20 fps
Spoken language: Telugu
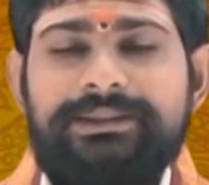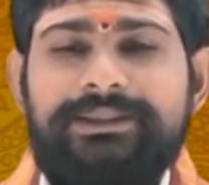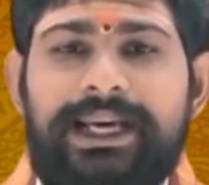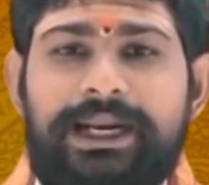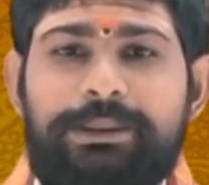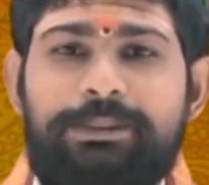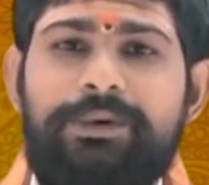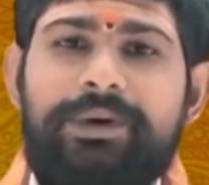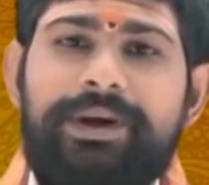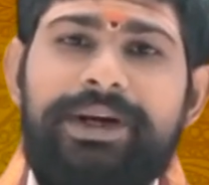
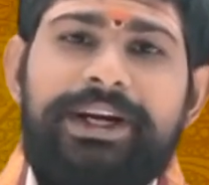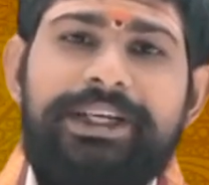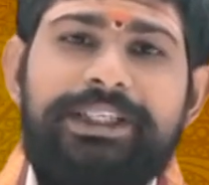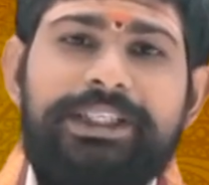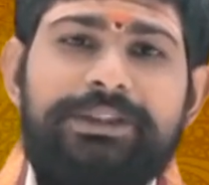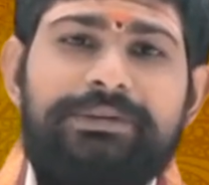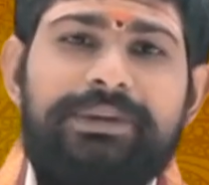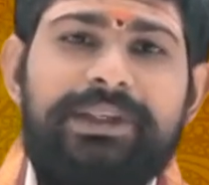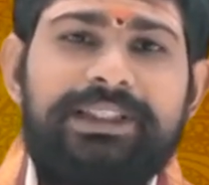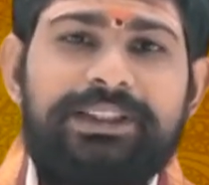ధర్మం
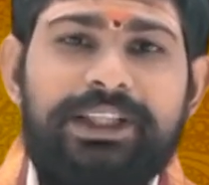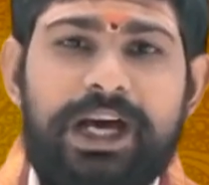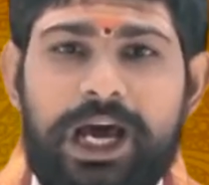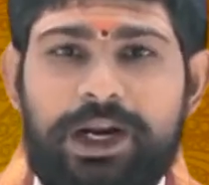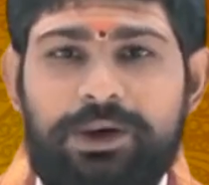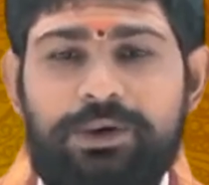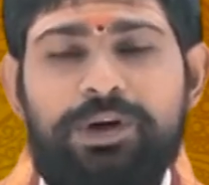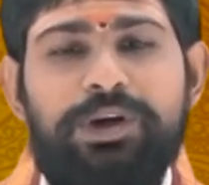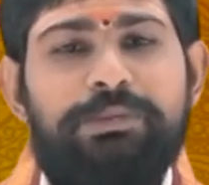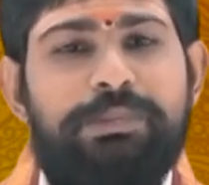అనేటటువంటి తార
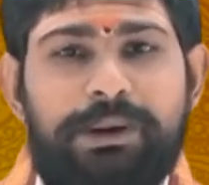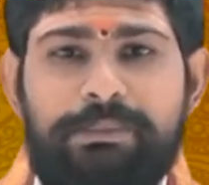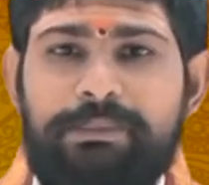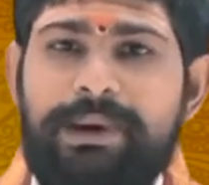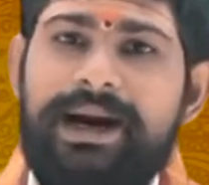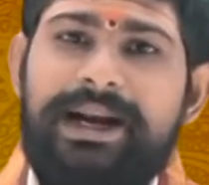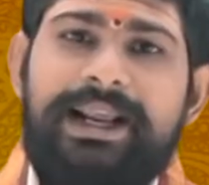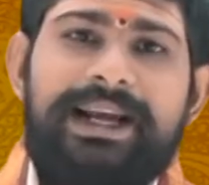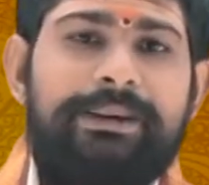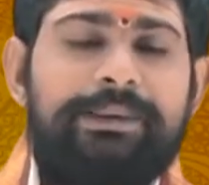రోడ్డు
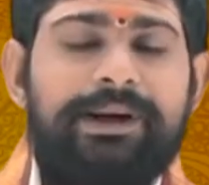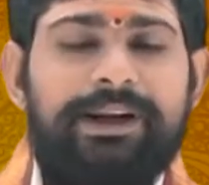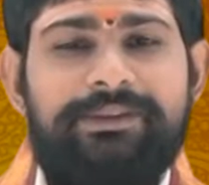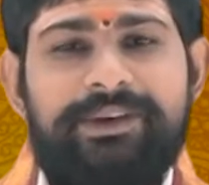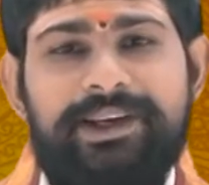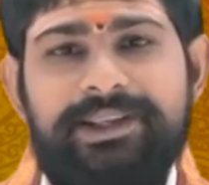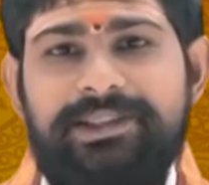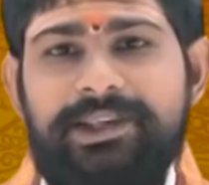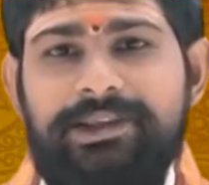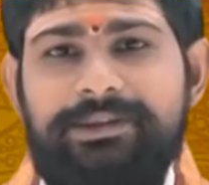బ్రహ్మాండంగా మనకు
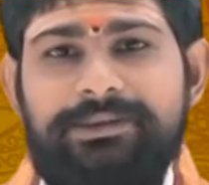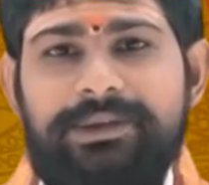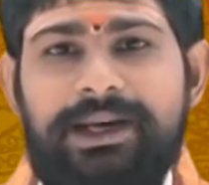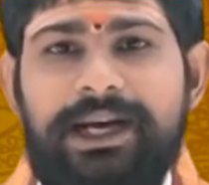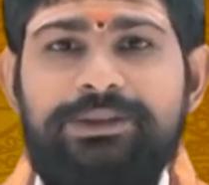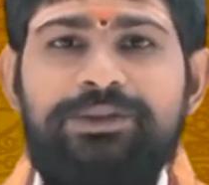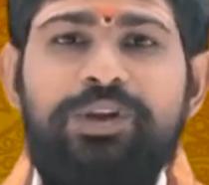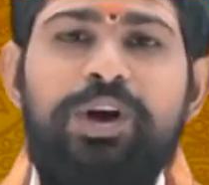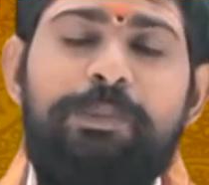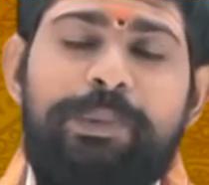వేశారు
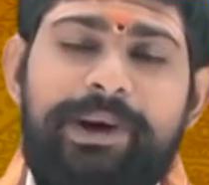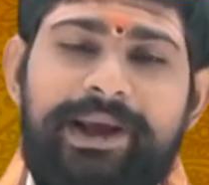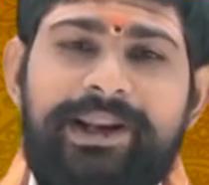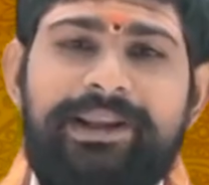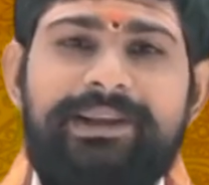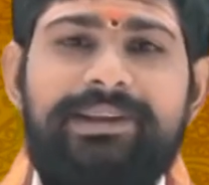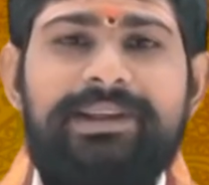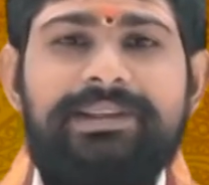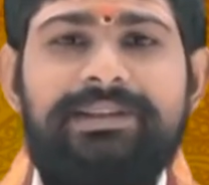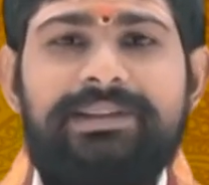అందులో
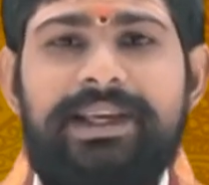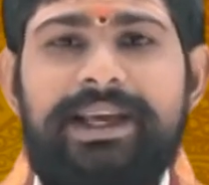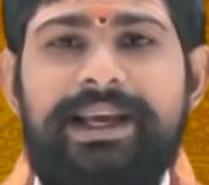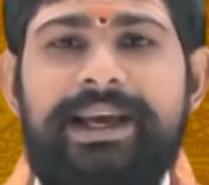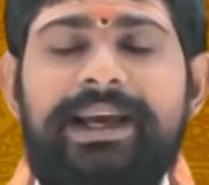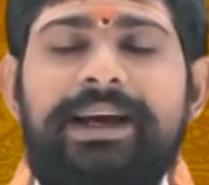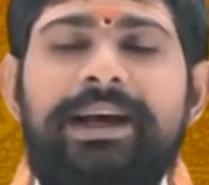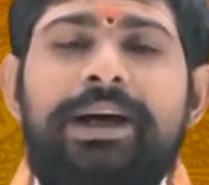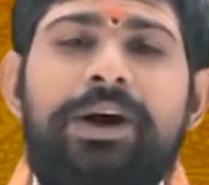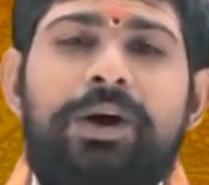పయనం చేస్తే
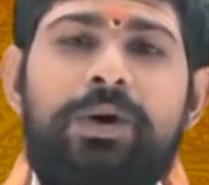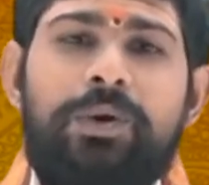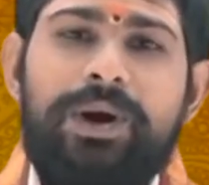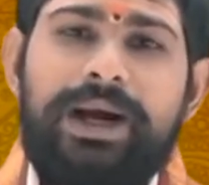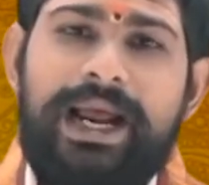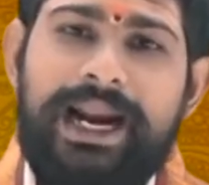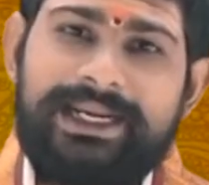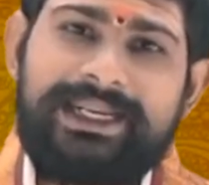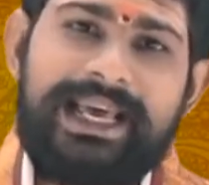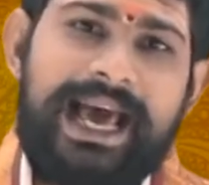ఒక
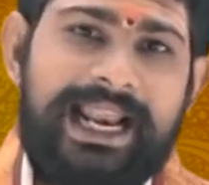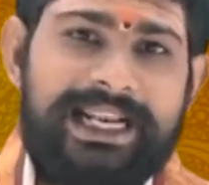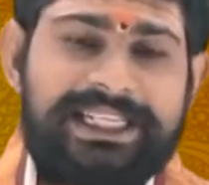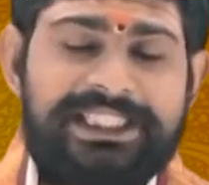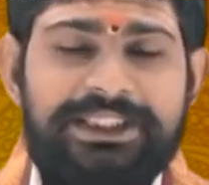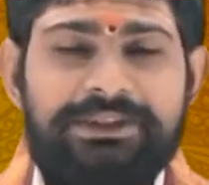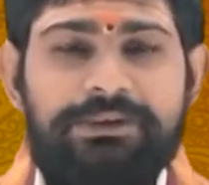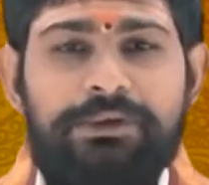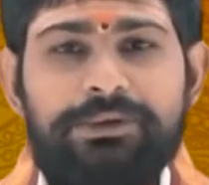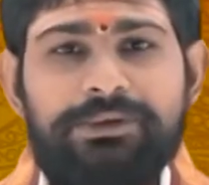గంట
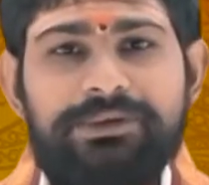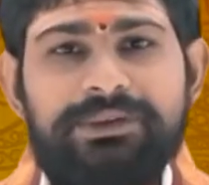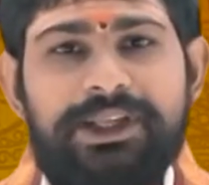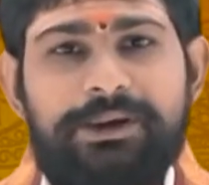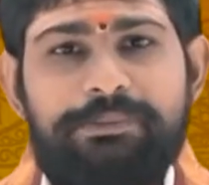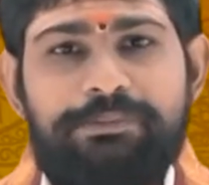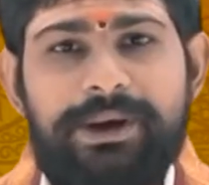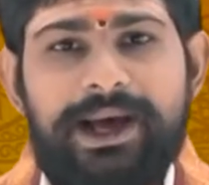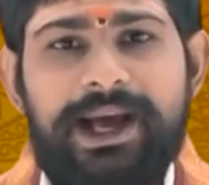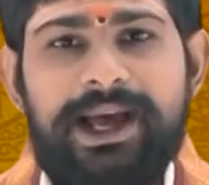ఆలస్యం అవుతుంది
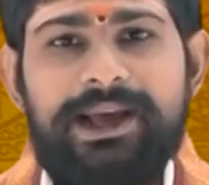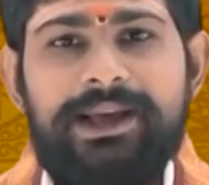తప్ప